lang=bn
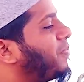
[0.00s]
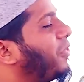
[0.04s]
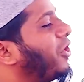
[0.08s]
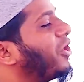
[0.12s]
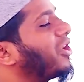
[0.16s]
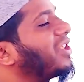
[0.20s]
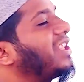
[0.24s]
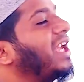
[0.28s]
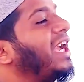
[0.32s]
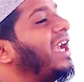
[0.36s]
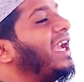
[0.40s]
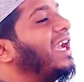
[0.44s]

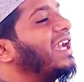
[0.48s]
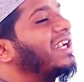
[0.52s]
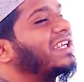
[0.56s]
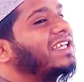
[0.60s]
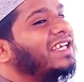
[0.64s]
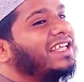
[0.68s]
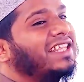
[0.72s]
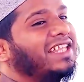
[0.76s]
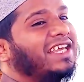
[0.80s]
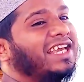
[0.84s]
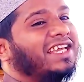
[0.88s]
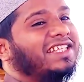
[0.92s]
পর্দায়
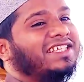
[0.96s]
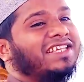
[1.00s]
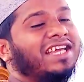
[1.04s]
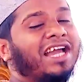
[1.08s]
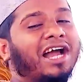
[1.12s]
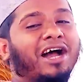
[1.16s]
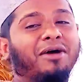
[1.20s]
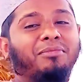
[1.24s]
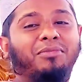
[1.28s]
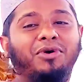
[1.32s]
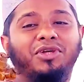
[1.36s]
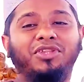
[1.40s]
এসে দিয়েছে
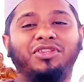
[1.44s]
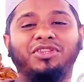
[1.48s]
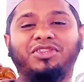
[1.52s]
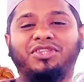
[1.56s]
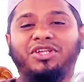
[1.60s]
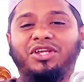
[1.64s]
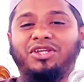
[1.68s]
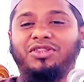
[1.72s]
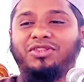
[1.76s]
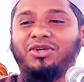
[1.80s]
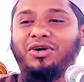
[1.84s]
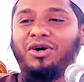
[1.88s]

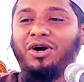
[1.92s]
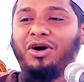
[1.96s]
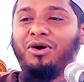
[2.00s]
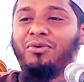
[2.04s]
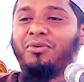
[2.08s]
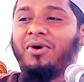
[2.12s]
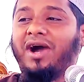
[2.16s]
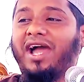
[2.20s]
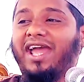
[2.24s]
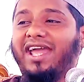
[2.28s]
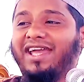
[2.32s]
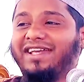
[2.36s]
আমন্ত্রিত
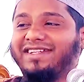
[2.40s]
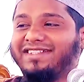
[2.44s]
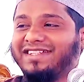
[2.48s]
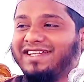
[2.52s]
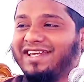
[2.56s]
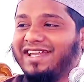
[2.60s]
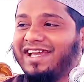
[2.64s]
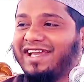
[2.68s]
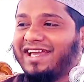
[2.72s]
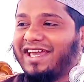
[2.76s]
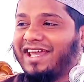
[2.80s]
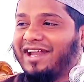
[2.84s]

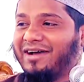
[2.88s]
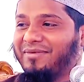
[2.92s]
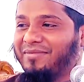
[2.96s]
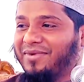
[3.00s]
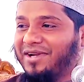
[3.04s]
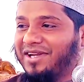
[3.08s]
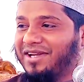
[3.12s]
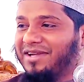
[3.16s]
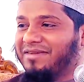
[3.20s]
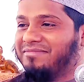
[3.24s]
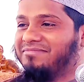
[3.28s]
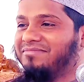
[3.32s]
ওয়াইজিনে
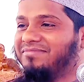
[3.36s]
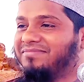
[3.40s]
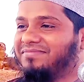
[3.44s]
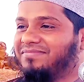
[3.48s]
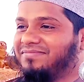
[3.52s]
কেরামের নাম